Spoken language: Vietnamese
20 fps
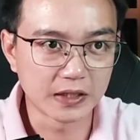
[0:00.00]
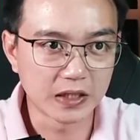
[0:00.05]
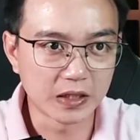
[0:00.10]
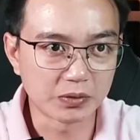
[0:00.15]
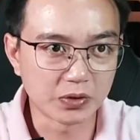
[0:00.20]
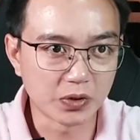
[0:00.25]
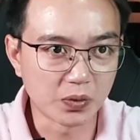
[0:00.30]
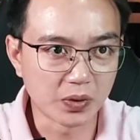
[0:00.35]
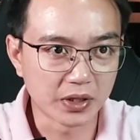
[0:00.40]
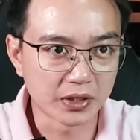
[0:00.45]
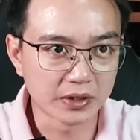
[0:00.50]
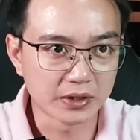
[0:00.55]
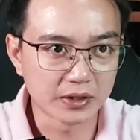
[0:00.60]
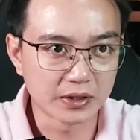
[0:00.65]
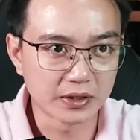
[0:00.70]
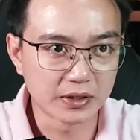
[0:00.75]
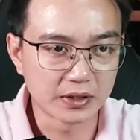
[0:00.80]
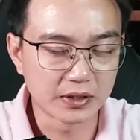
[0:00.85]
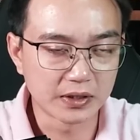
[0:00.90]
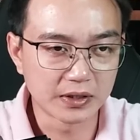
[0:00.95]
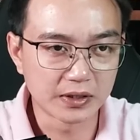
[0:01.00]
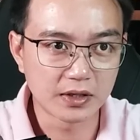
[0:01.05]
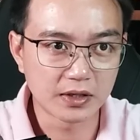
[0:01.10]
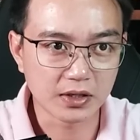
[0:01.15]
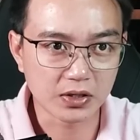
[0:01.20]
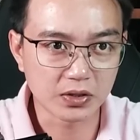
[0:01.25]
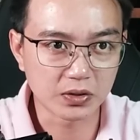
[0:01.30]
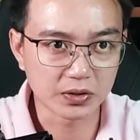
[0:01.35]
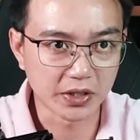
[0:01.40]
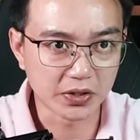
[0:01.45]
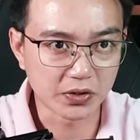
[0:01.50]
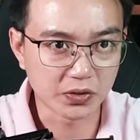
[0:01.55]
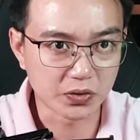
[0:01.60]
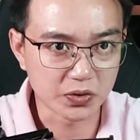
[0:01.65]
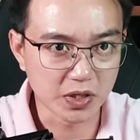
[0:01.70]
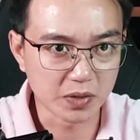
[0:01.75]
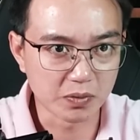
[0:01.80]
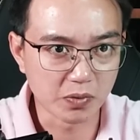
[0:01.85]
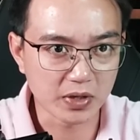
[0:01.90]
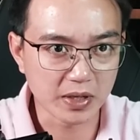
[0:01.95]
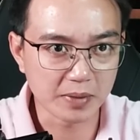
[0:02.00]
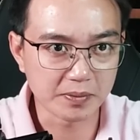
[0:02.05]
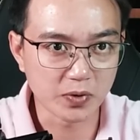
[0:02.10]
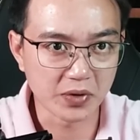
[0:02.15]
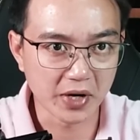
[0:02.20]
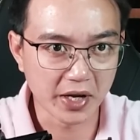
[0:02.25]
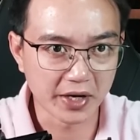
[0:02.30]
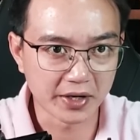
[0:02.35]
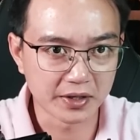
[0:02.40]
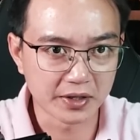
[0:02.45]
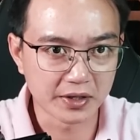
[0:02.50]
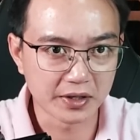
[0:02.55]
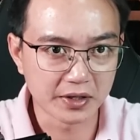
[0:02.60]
Ông chủ à, có thể cho tôi xin một nắm đậu nành